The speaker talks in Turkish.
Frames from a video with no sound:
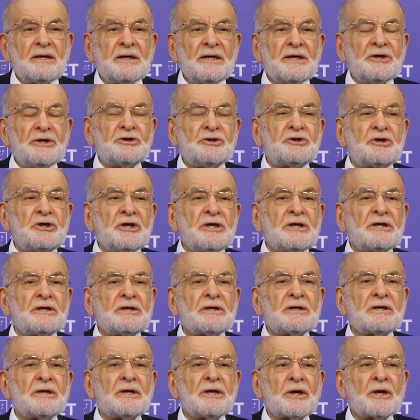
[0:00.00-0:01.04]

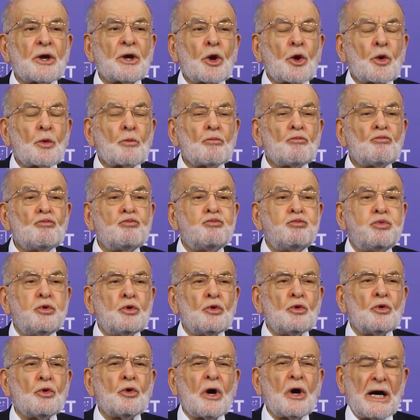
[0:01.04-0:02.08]
için
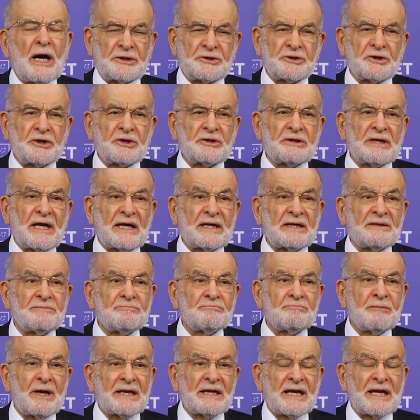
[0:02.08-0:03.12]
bu
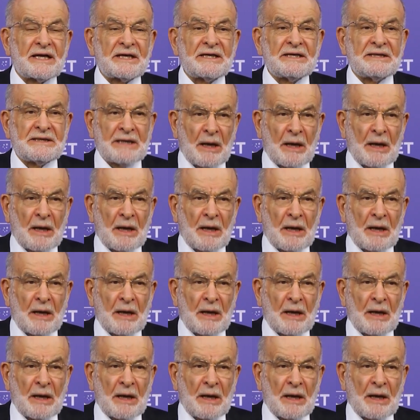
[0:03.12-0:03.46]
açıklamaları